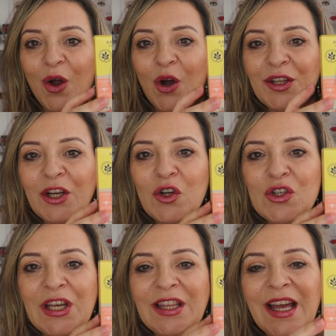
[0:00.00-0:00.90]
Otra
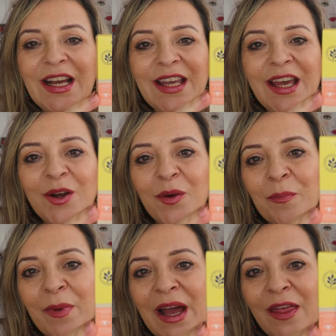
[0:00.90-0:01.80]
cosita que he
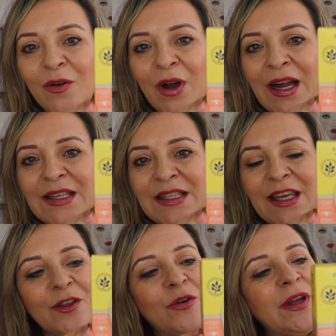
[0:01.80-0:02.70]
comprado ha
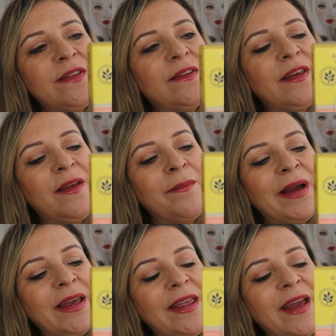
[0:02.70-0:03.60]
sido este
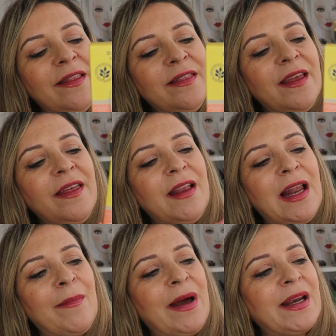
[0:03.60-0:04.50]
desmaquillante de
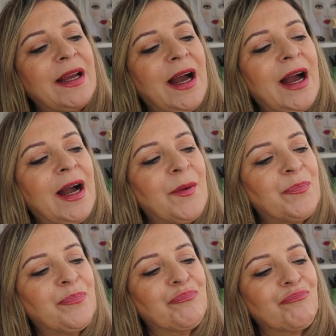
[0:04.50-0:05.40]
la marca
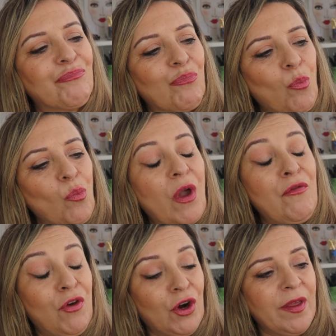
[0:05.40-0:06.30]
mm,
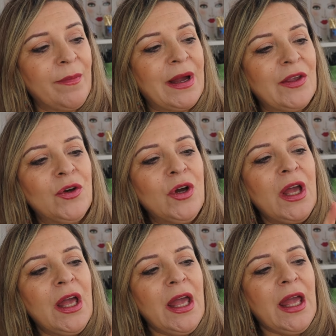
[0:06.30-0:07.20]
Flor de Mayo.
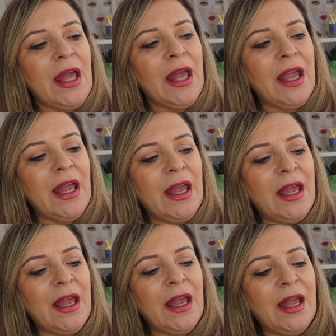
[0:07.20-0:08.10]

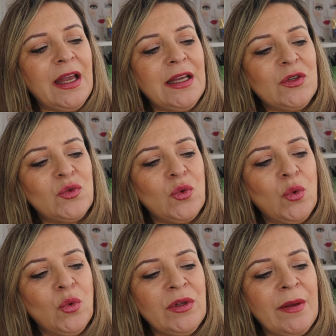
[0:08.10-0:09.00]
Eh, es
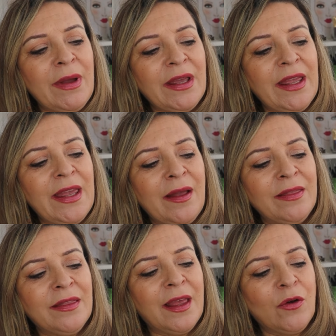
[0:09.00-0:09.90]
un
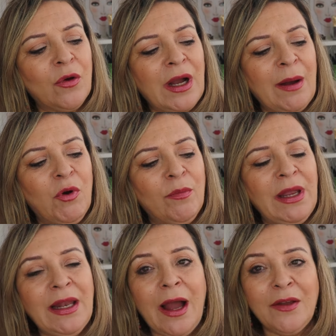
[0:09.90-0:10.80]
demaquillante con
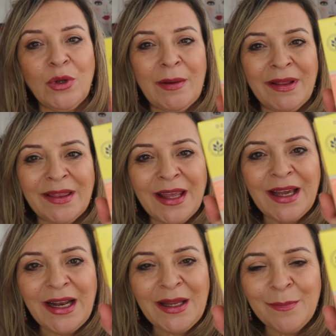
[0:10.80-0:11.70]
camomila, es una
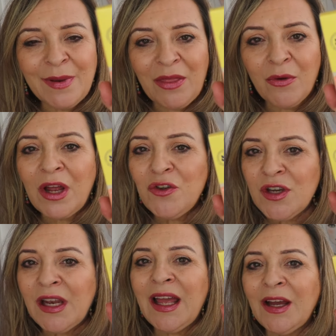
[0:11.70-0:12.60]
manteca limpiadora. Yo
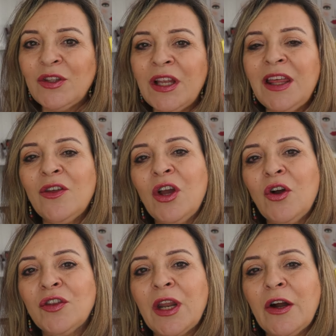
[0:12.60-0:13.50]
ya la he obtenido
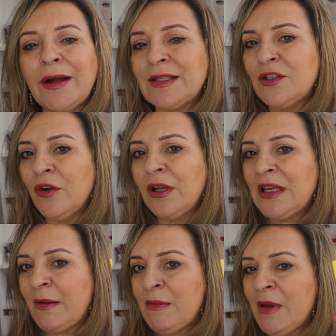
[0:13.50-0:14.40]
en otras
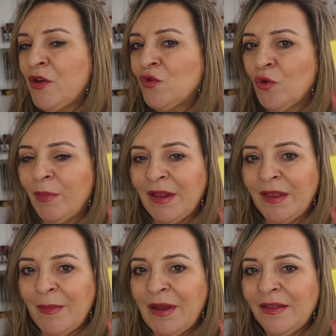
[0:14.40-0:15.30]
ocasiones y a mí me ha ido
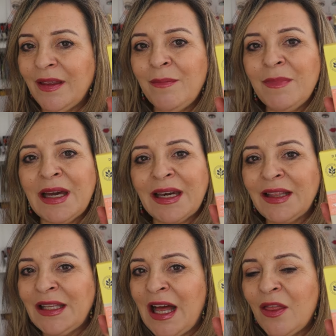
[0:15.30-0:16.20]
estupendamente. Me ha
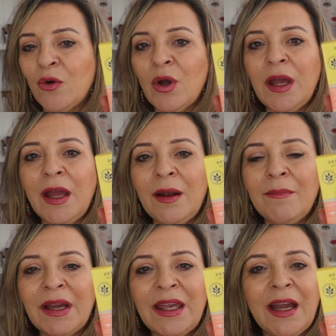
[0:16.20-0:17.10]
retirado el
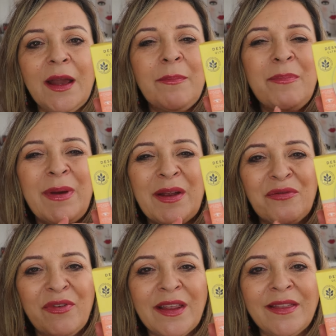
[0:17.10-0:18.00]
maquillaje
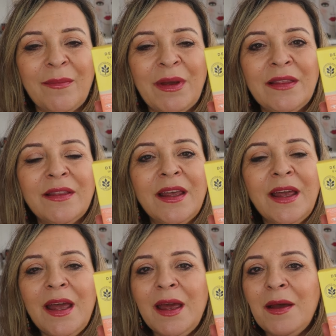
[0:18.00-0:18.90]

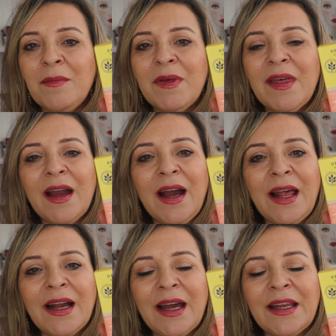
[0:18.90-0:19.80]
perfectamente. Me deja
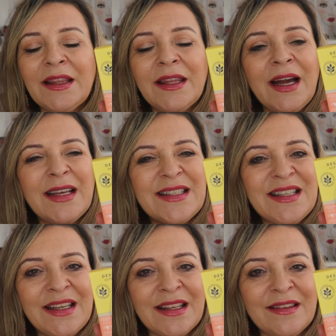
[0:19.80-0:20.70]
la carita
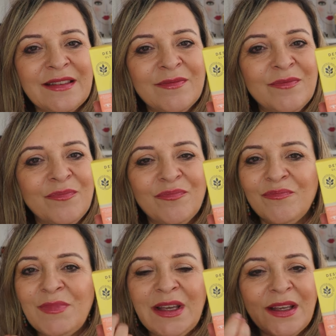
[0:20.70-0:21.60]

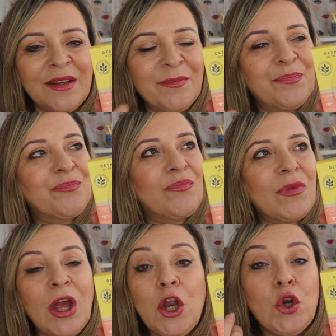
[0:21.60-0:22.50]
mm, bien
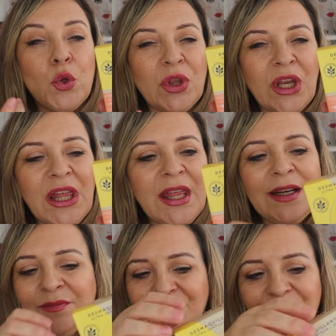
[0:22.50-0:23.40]

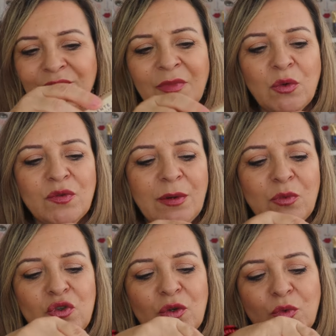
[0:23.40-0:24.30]
nutrida. Me gusta
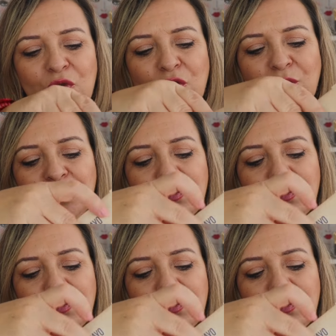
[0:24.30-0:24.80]
mucho, mucho.